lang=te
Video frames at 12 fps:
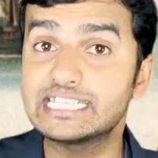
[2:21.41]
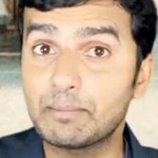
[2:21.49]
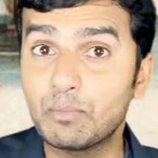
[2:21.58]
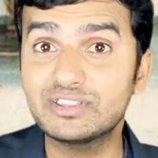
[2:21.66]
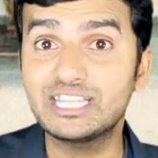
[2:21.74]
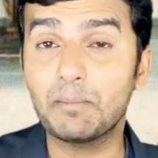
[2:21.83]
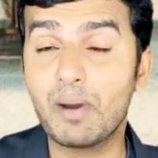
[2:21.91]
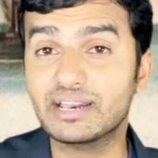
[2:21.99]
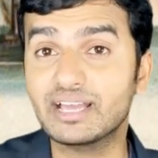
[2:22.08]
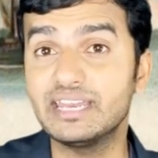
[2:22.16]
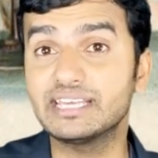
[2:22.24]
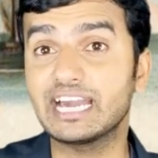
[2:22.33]
సముద్ర
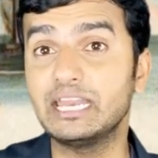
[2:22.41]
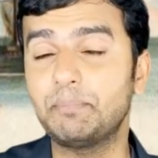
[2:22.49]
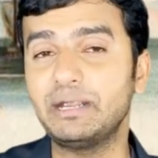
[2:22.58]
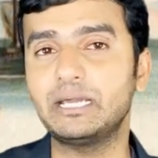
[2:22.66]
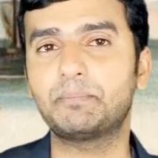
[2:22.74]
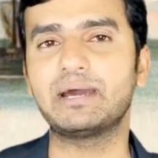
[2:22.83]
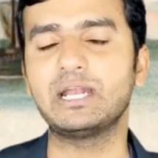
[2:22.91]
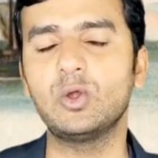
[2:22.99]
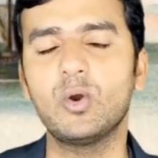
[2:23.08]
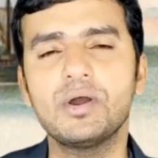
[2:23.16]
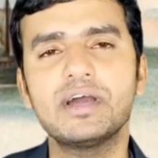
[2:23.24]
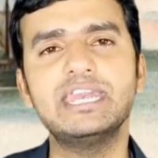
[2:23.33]
మార్గాన్ని కనిపెట్టే
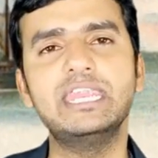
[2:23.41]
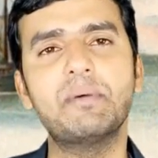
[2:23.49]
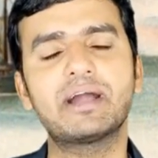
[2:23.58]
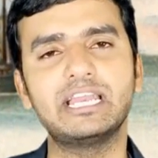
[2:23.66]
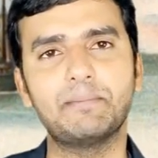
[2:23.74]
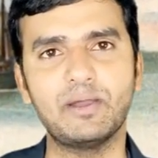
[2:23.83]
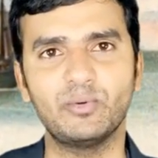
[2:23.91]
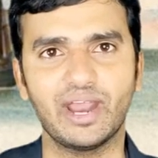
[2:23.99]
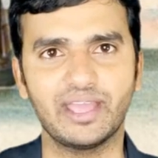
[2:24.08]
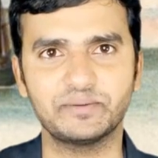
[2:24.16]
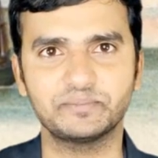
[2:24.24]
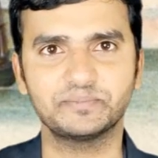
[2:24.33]
పనిలో నిమగ్నమై
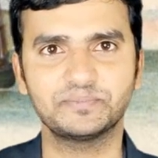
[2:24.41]
ఉన్నాయి